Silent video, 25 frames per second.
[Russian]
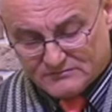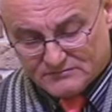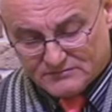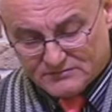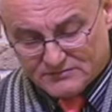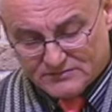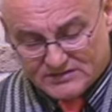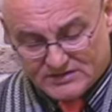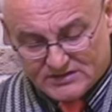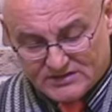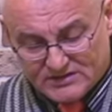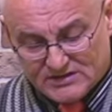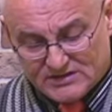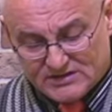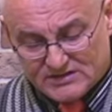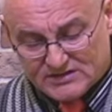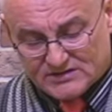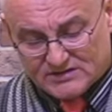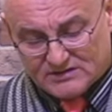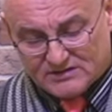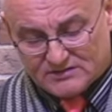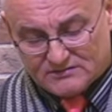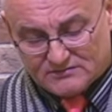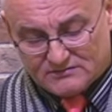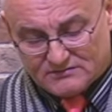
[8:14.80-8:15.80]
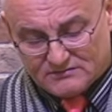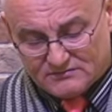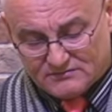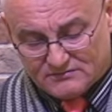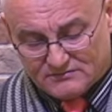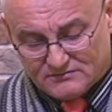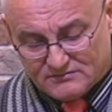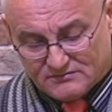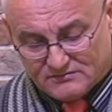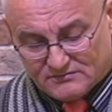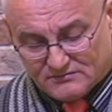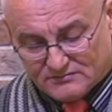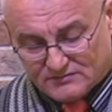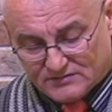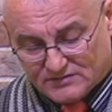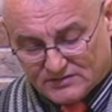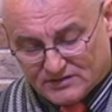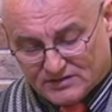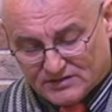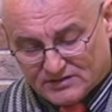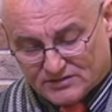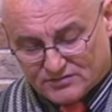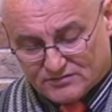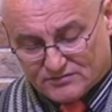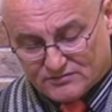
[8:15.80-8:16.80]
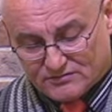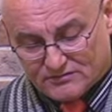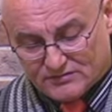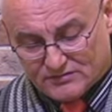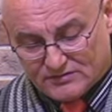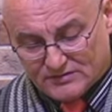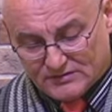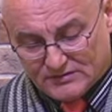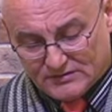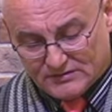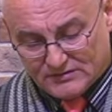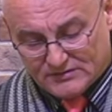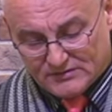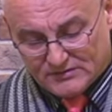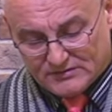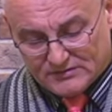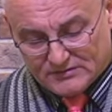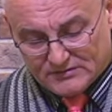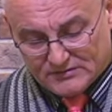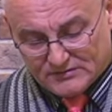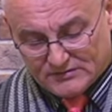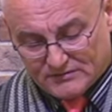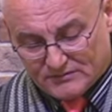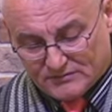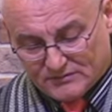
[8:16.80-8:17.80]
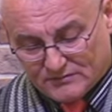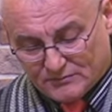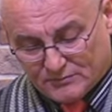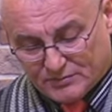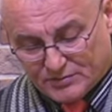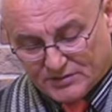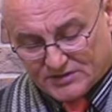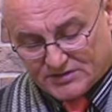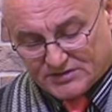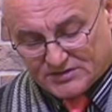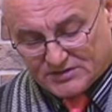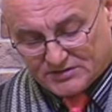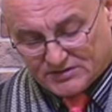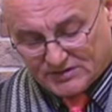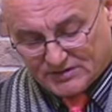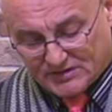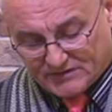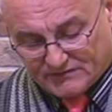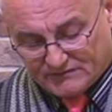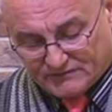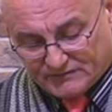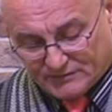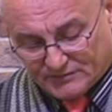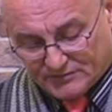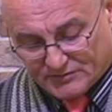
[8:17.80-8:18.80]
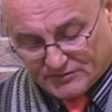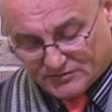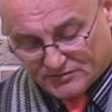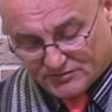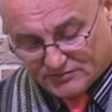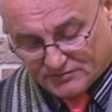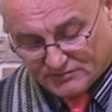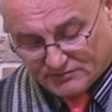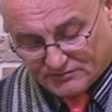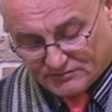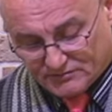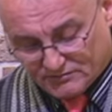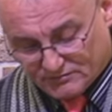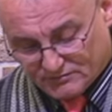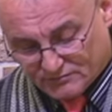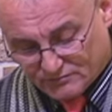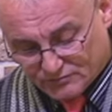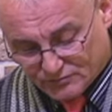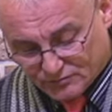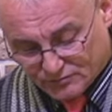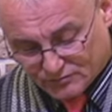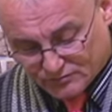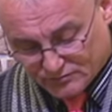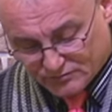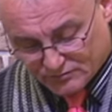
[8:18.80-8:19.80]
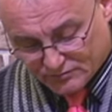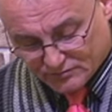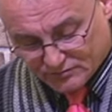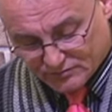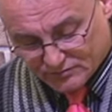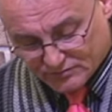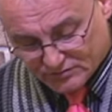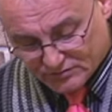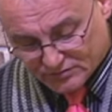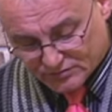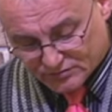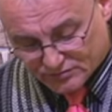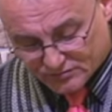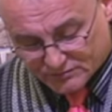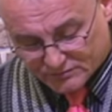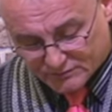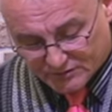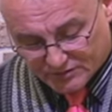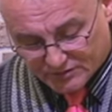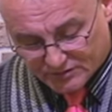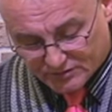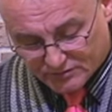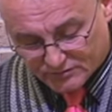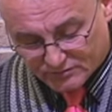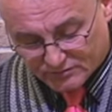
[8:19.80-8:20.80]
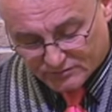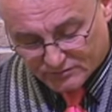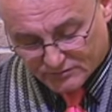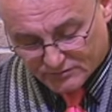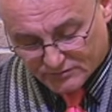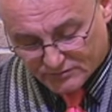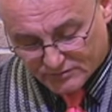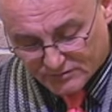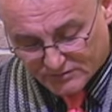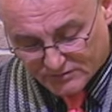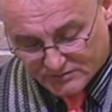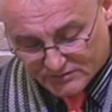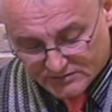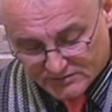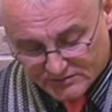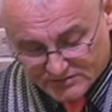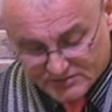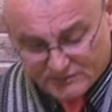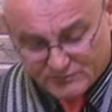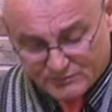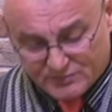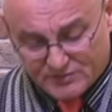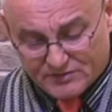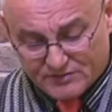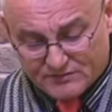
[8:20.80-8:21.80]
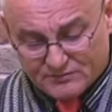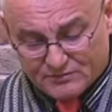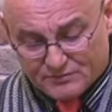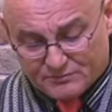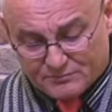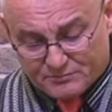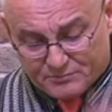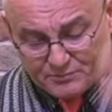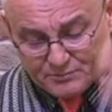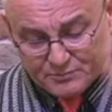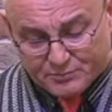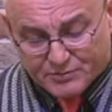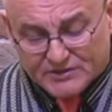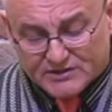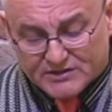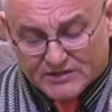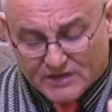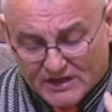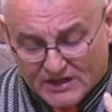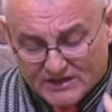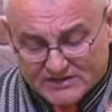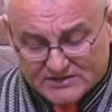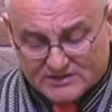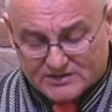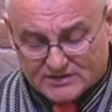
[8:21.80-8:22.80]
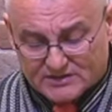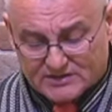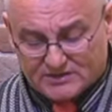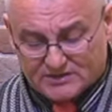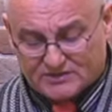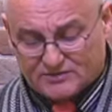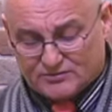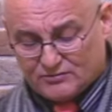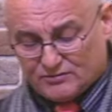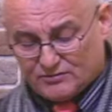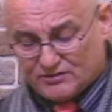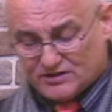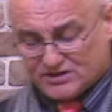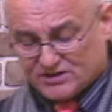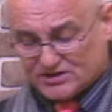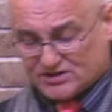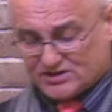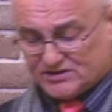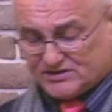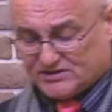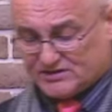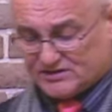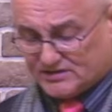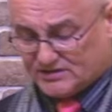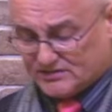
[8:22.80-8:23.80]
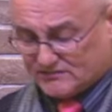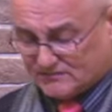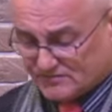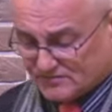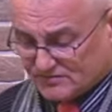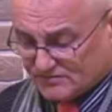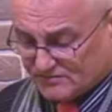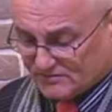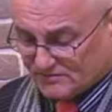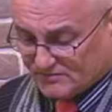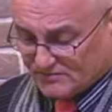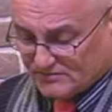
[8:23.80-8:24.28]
Интересно? Я хочу прочитать вам еще. Тут сижу, смотрю себе. Вот пытался как-то уложить это все.